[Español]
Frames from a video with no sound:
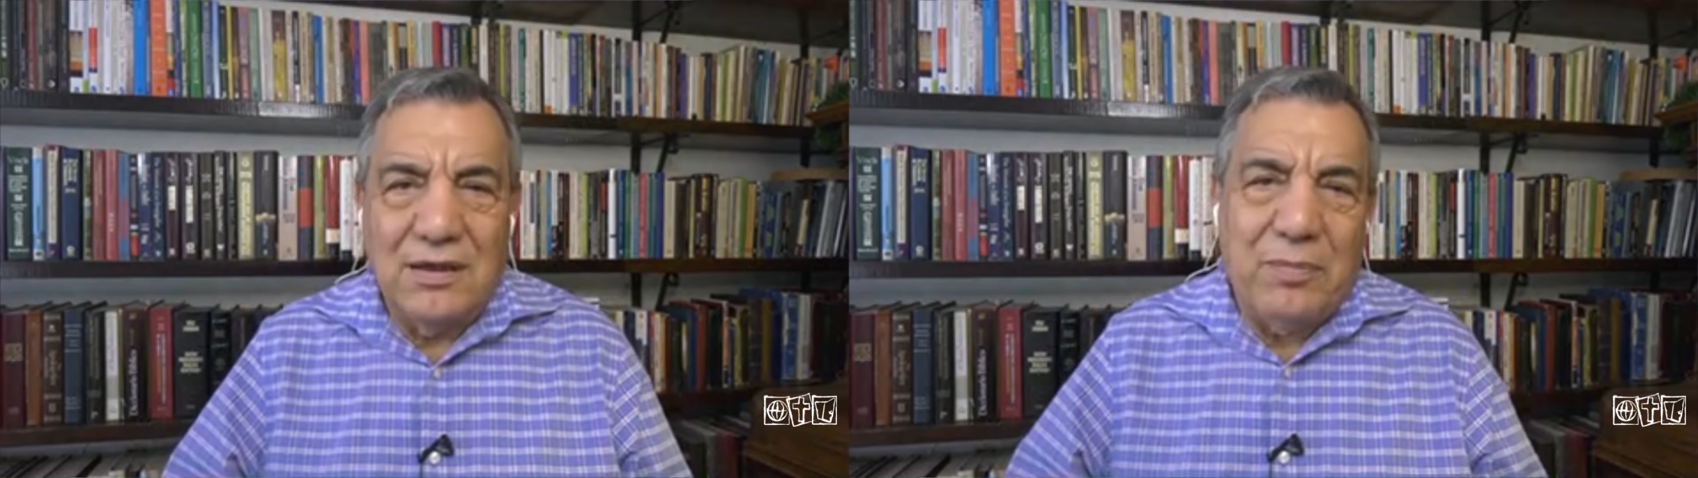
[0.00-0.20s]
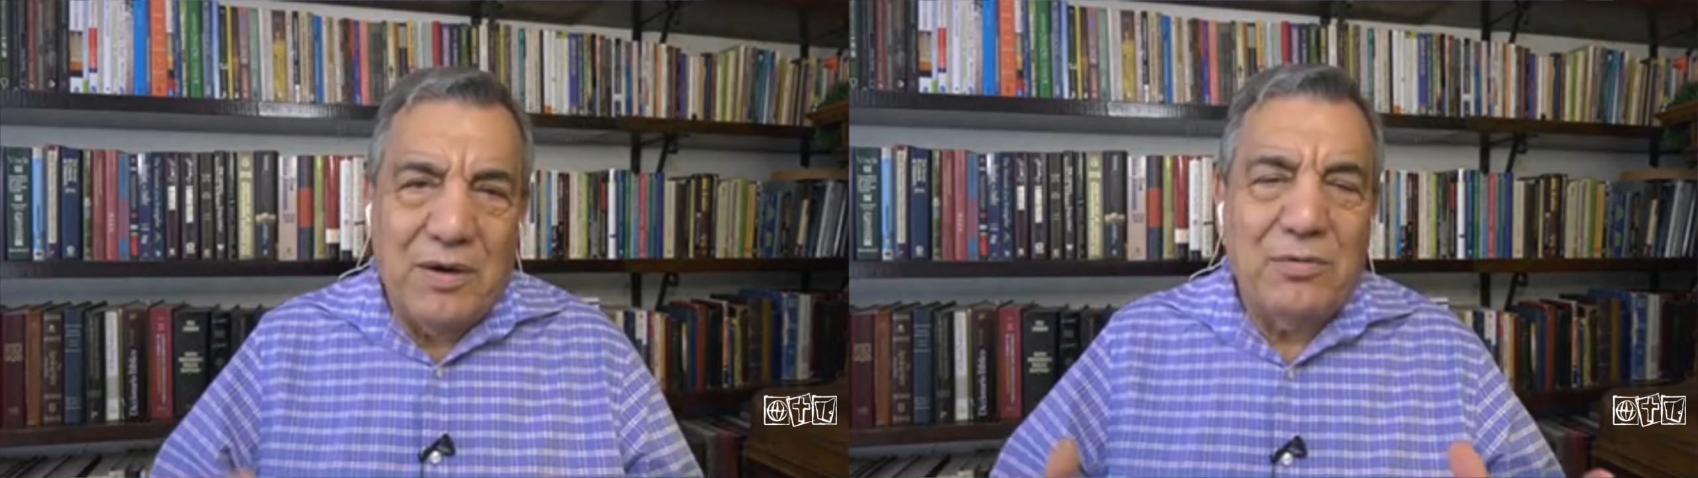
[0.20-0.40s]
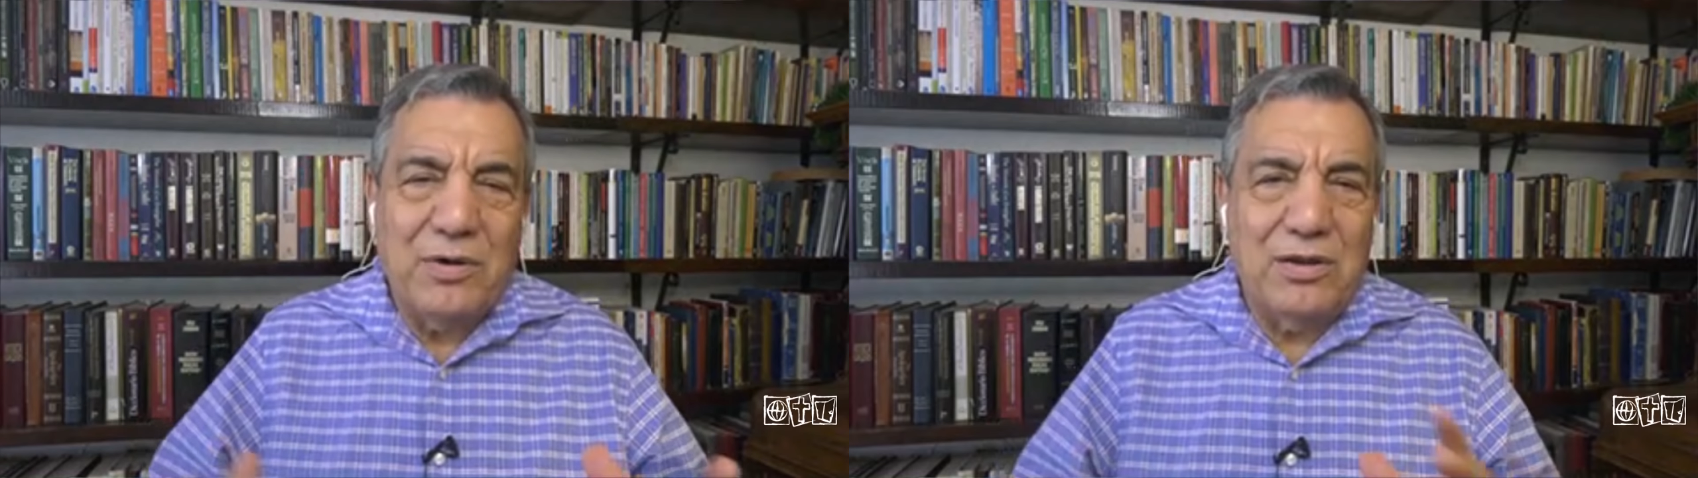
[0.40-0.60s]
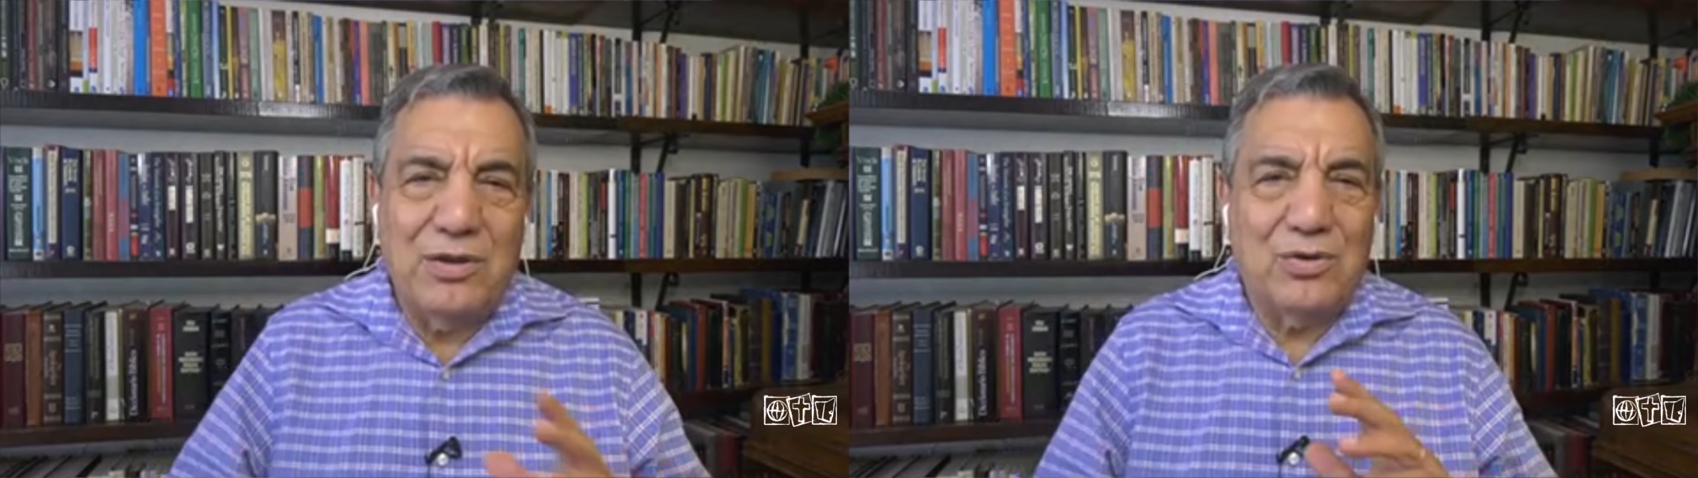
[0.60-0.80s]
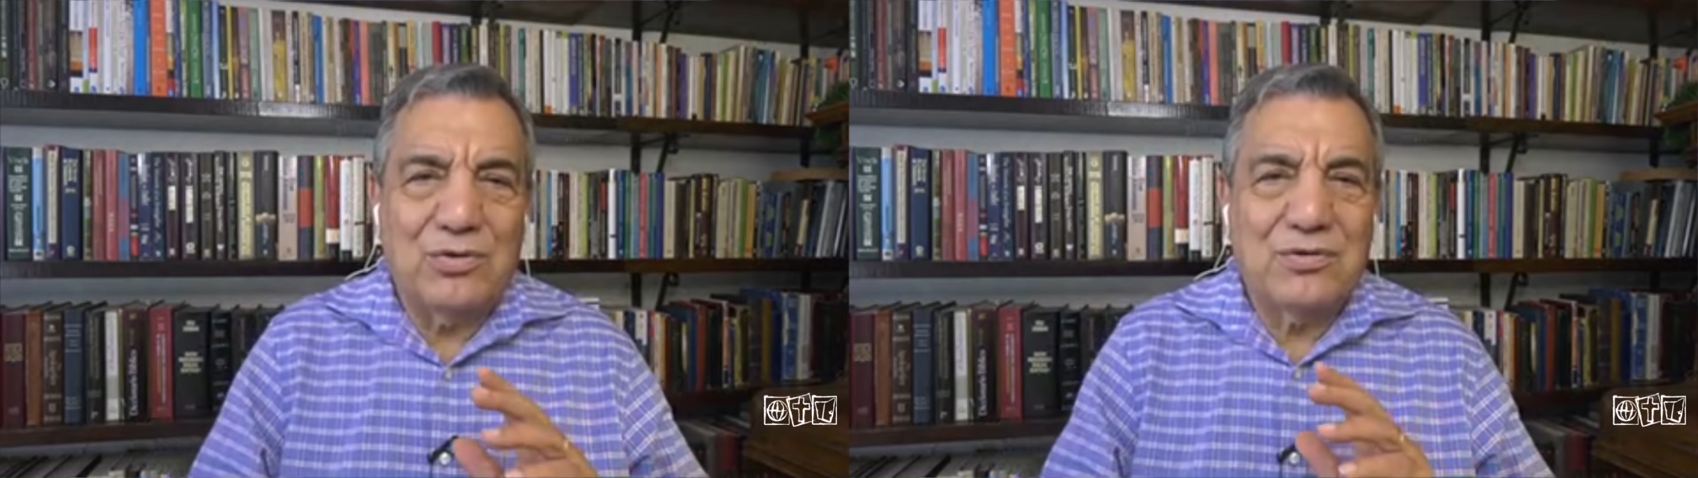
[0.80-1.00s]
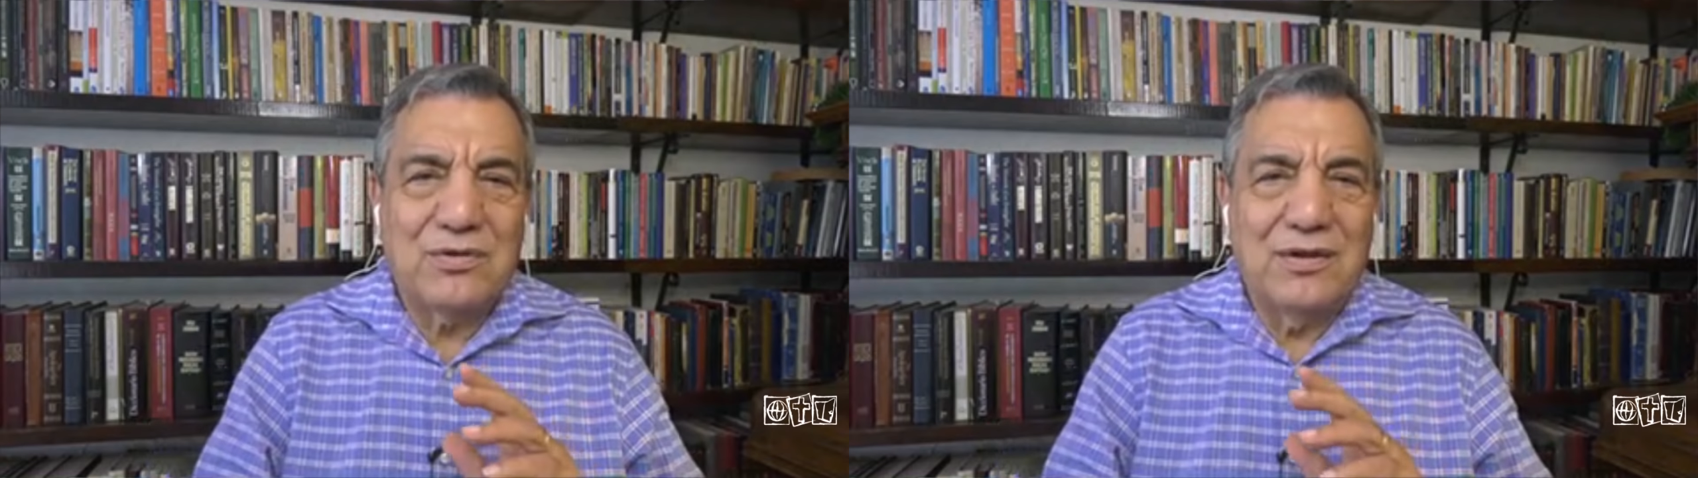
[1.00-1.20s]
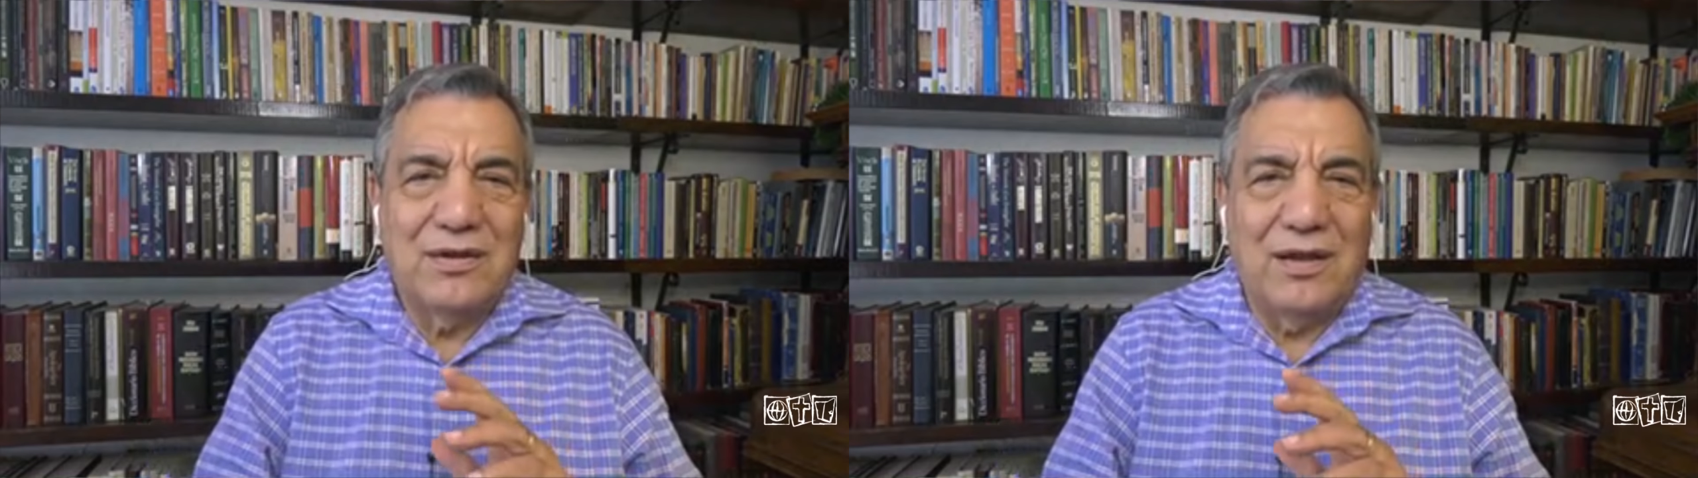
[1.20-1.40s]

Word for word: la palabra de Dios.